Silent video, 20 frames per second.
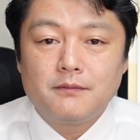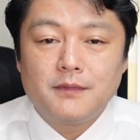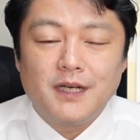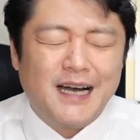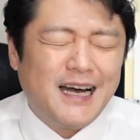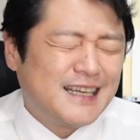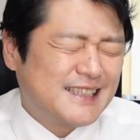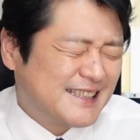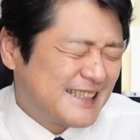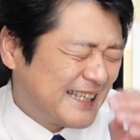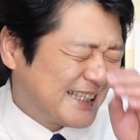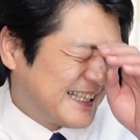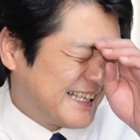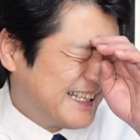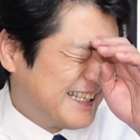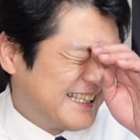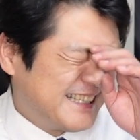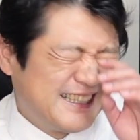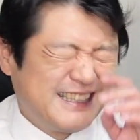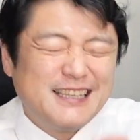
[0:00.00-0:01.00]
あ違った
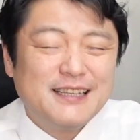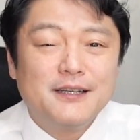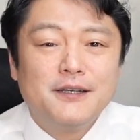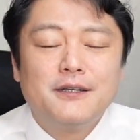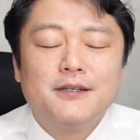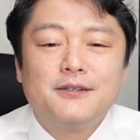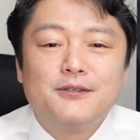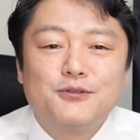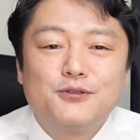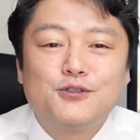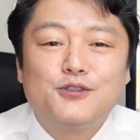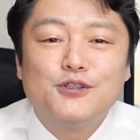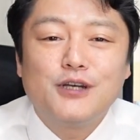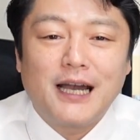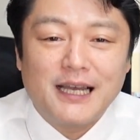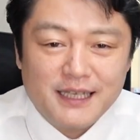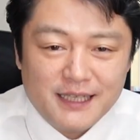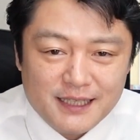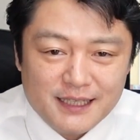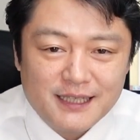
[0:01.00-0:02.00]
不具
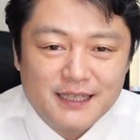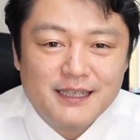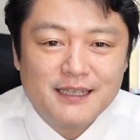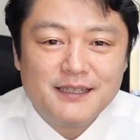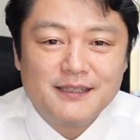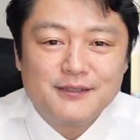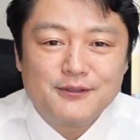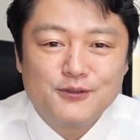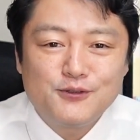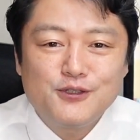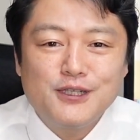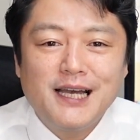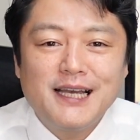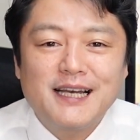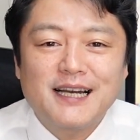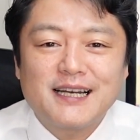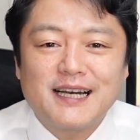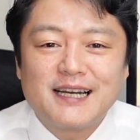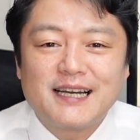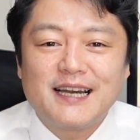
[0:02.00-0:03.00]
合、不具合
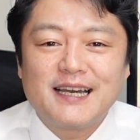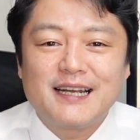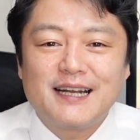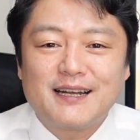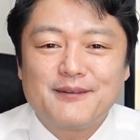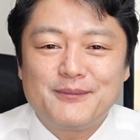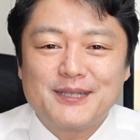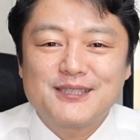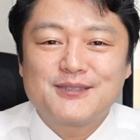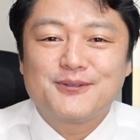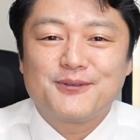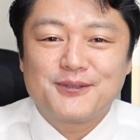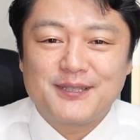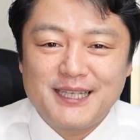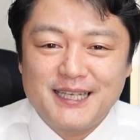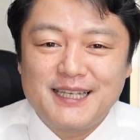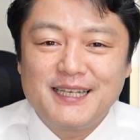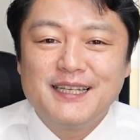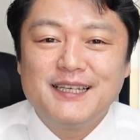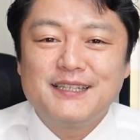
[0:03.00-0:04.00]
が考えられますの
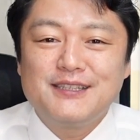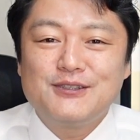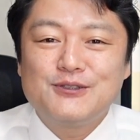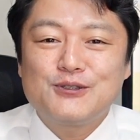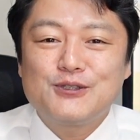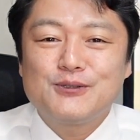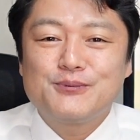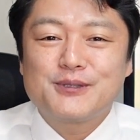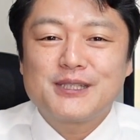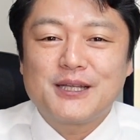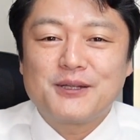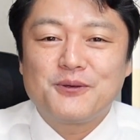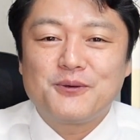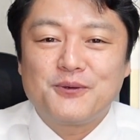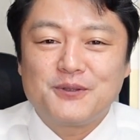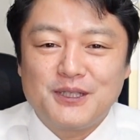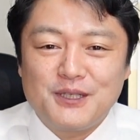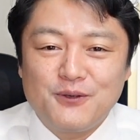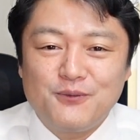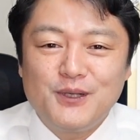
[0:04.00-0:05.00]
で、YouTube さんの
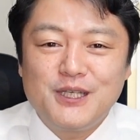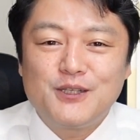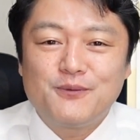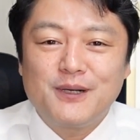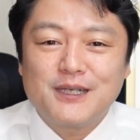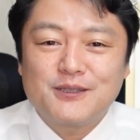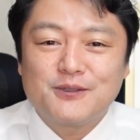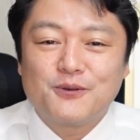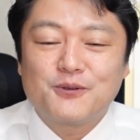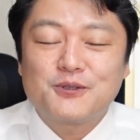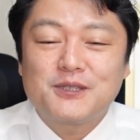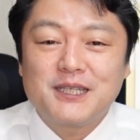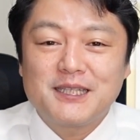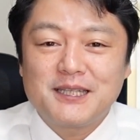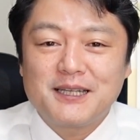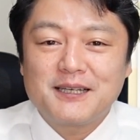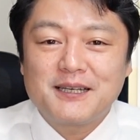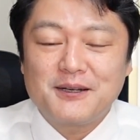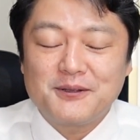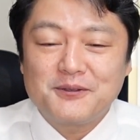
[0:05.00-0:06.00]
方にフィードバックを送ってい
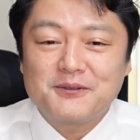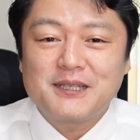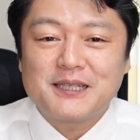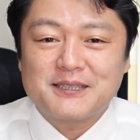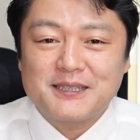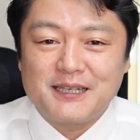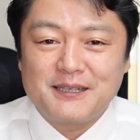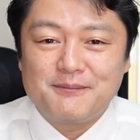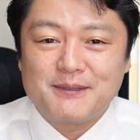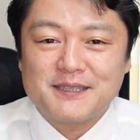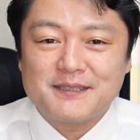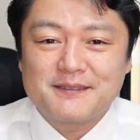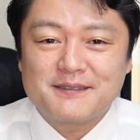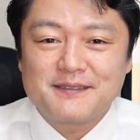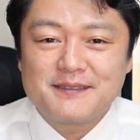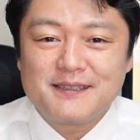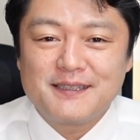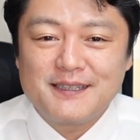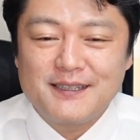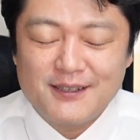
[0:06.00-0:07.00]
ただけると助かります。
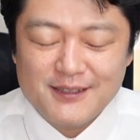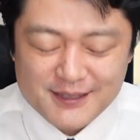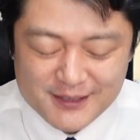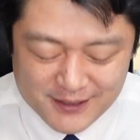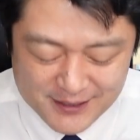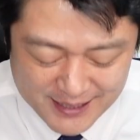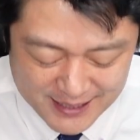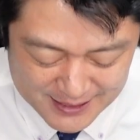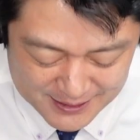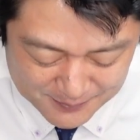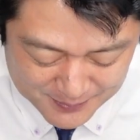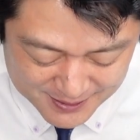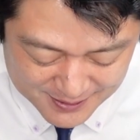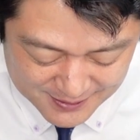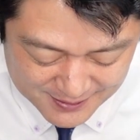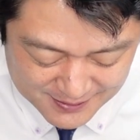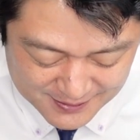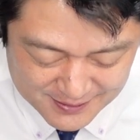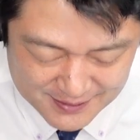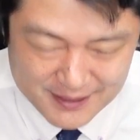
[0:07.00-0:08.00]
よろしくお願いしま
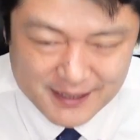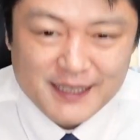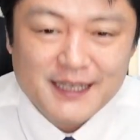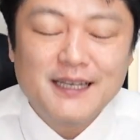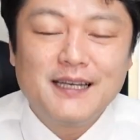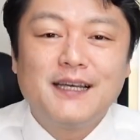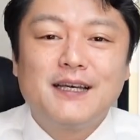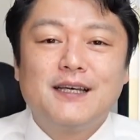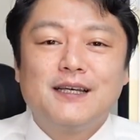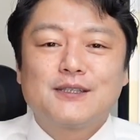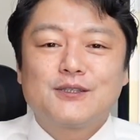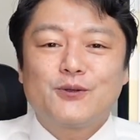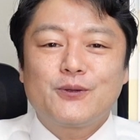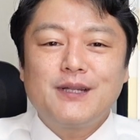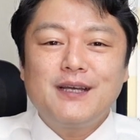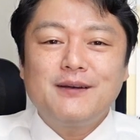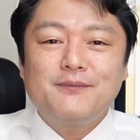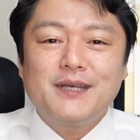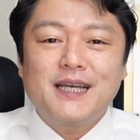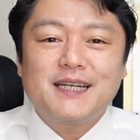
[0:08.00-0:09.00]
す。それ
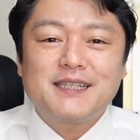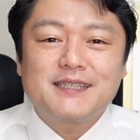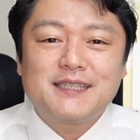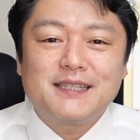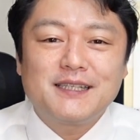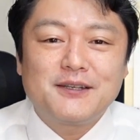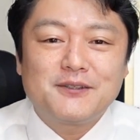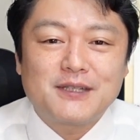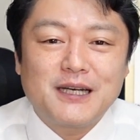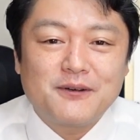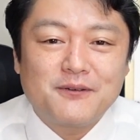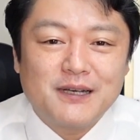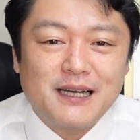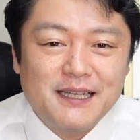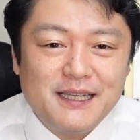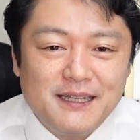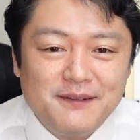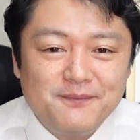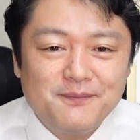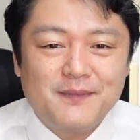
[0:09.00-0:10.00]
では、みやきチャンネルかっか
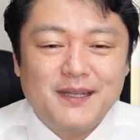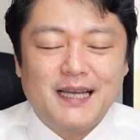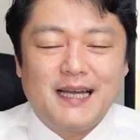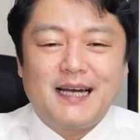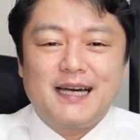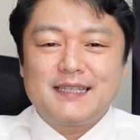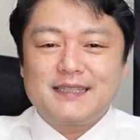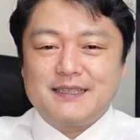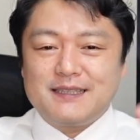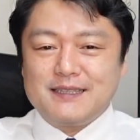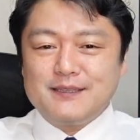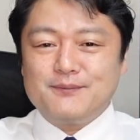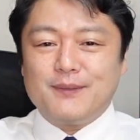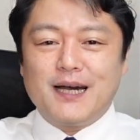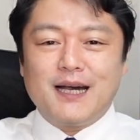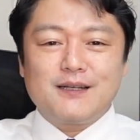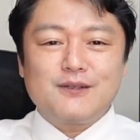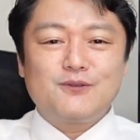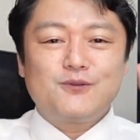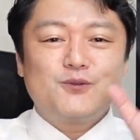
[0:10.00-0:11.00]
り、始
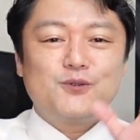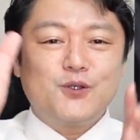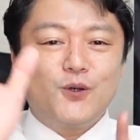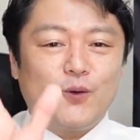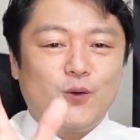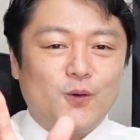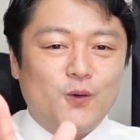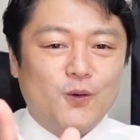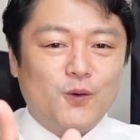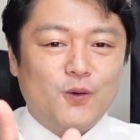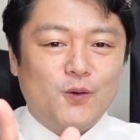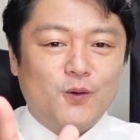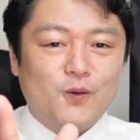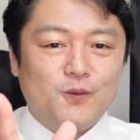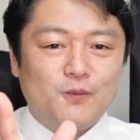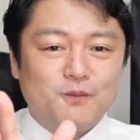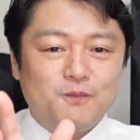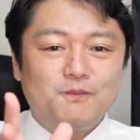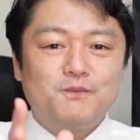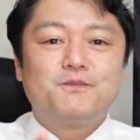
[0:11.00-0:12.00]
まる
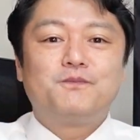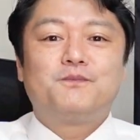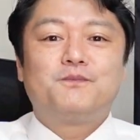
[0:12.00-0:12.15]
よーん。